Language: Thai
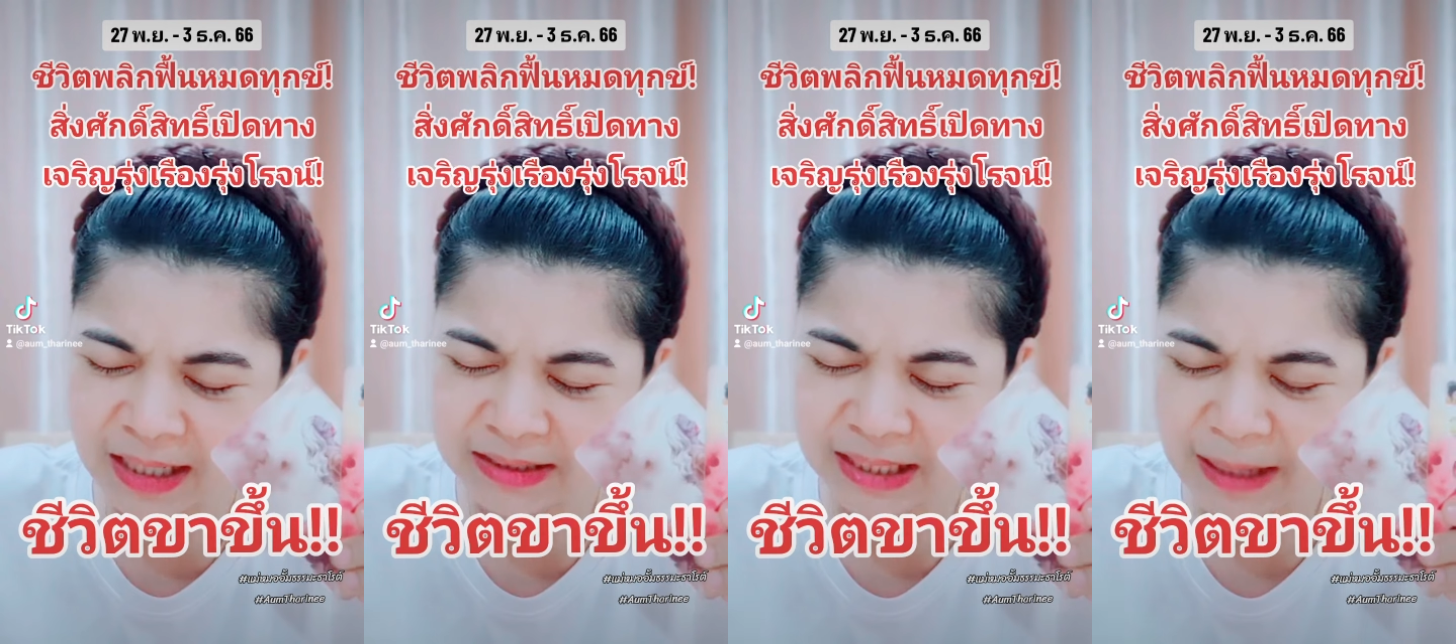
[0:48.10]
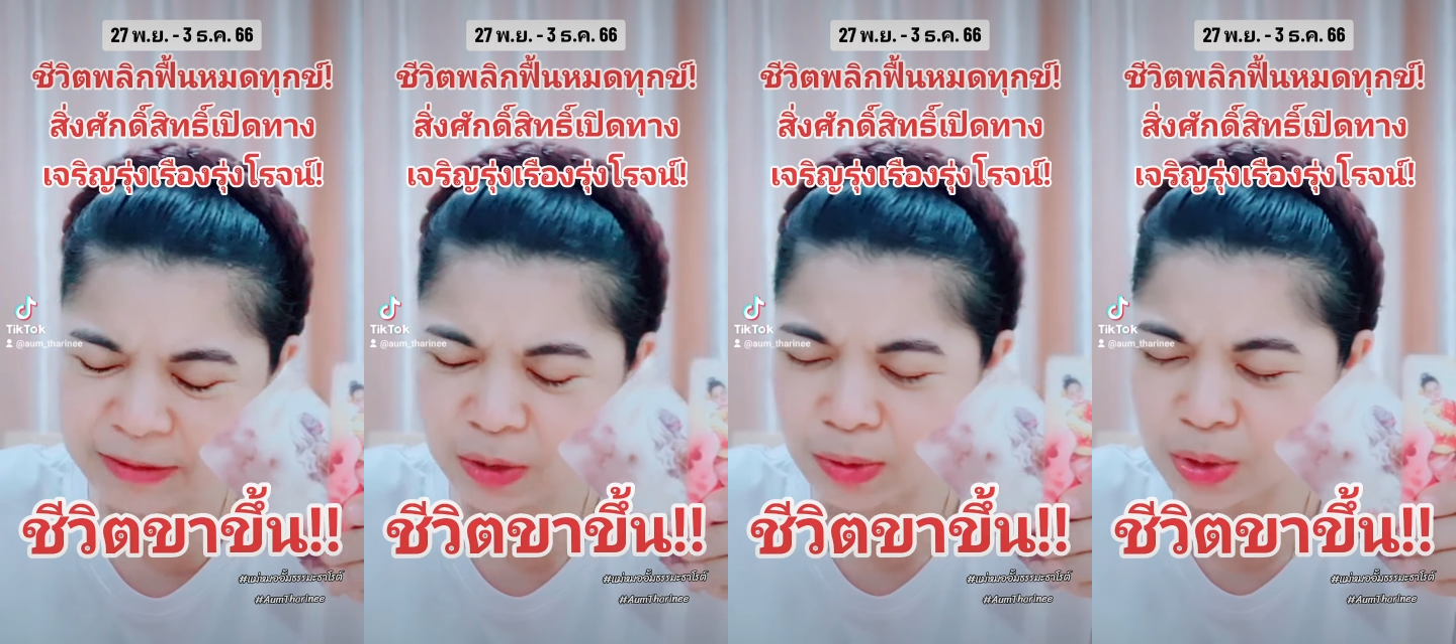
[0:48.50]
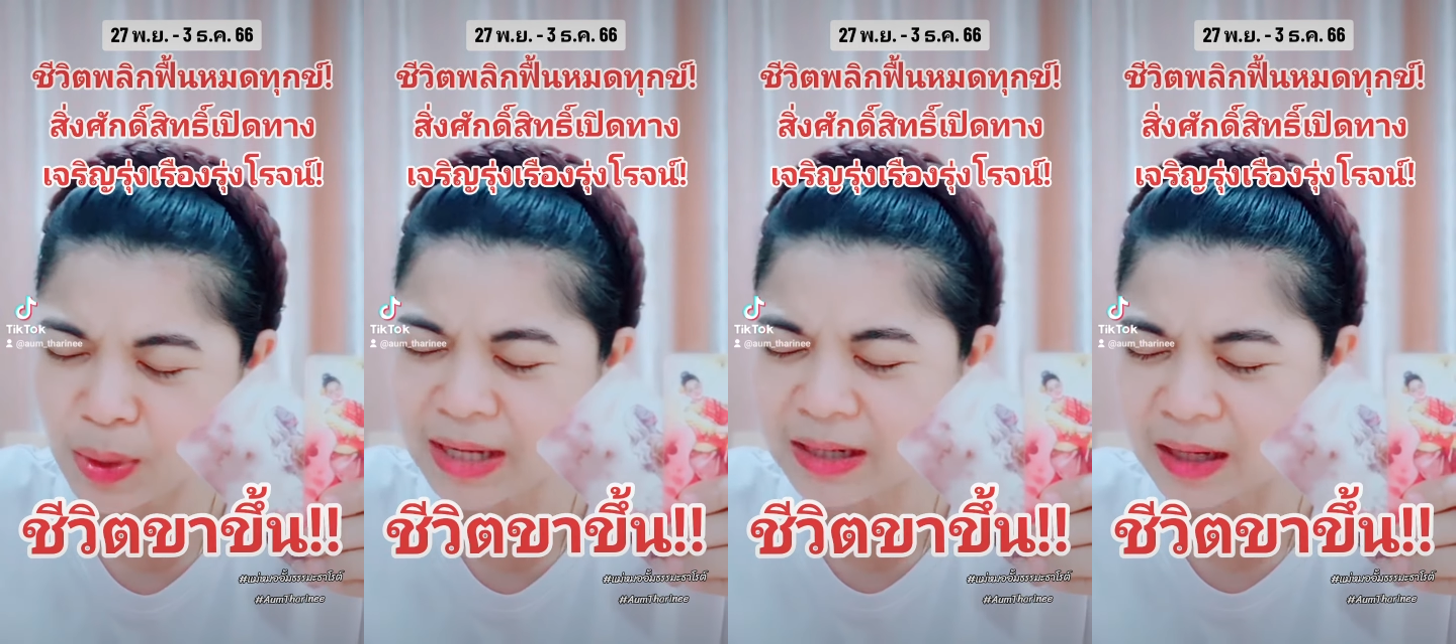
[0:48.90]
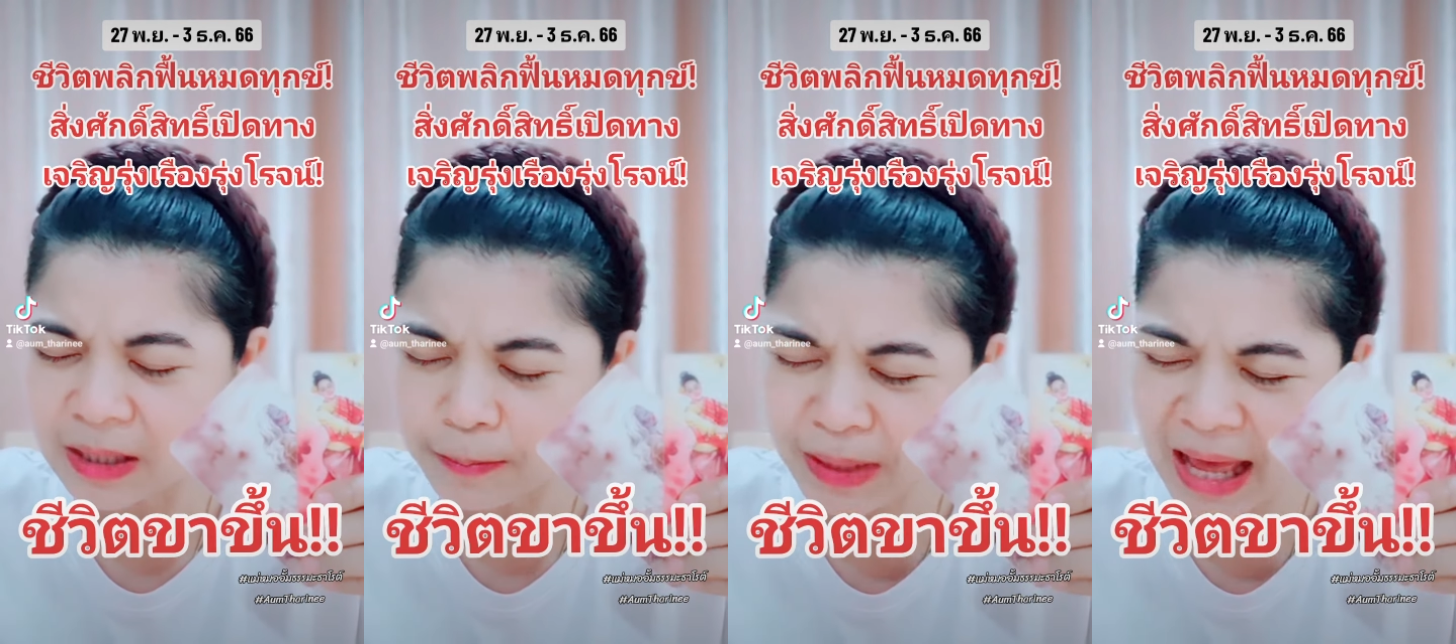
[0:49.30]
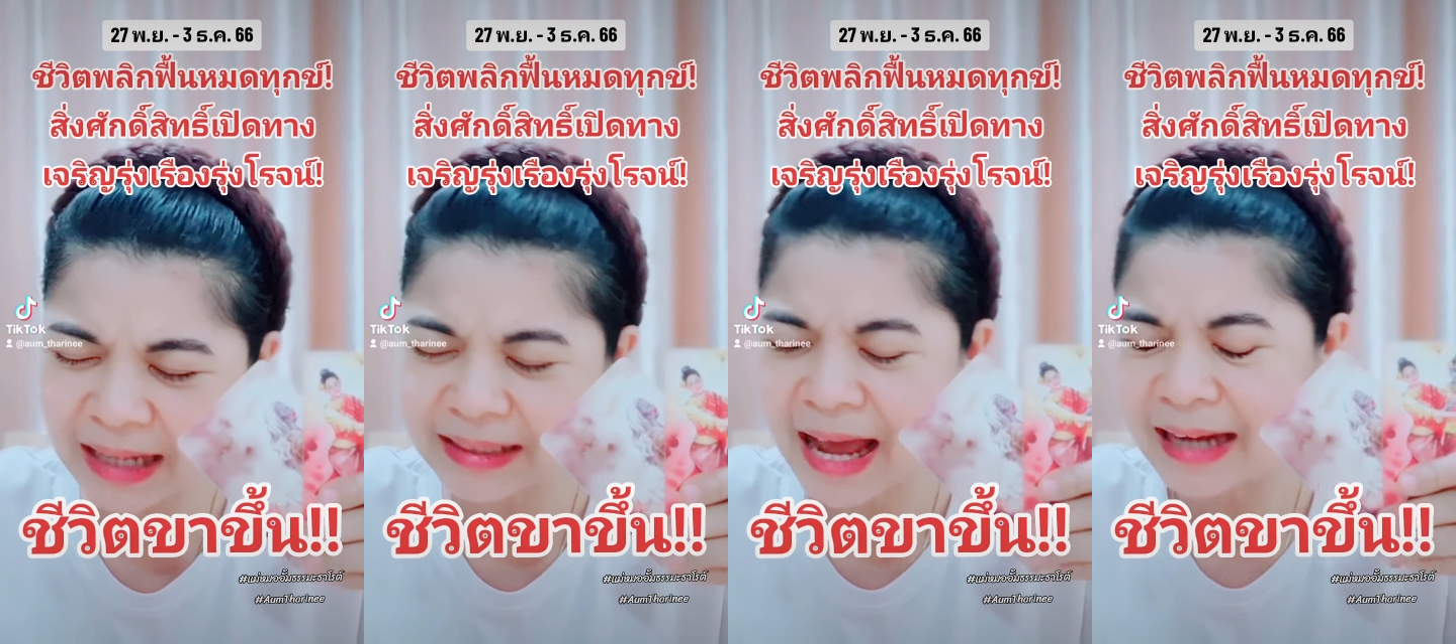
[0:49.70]
สนับสนุนช่วยเหลือหรือผลัก
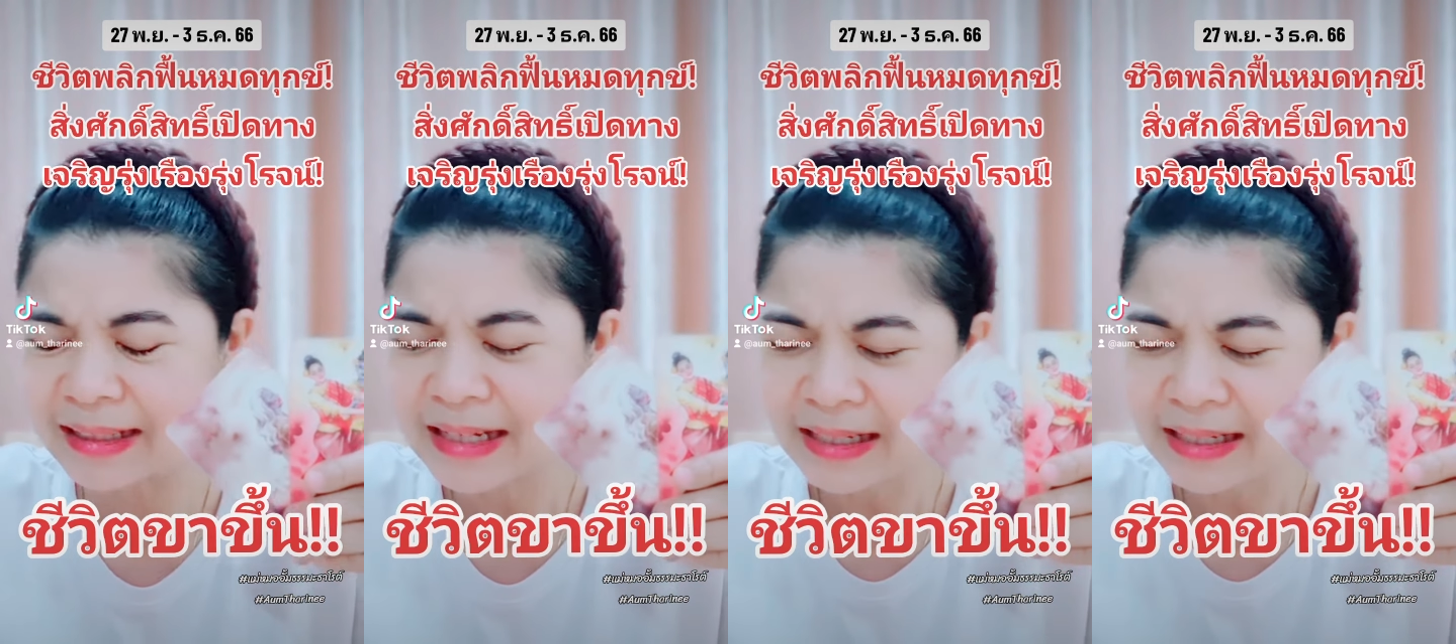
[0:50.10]
ดัน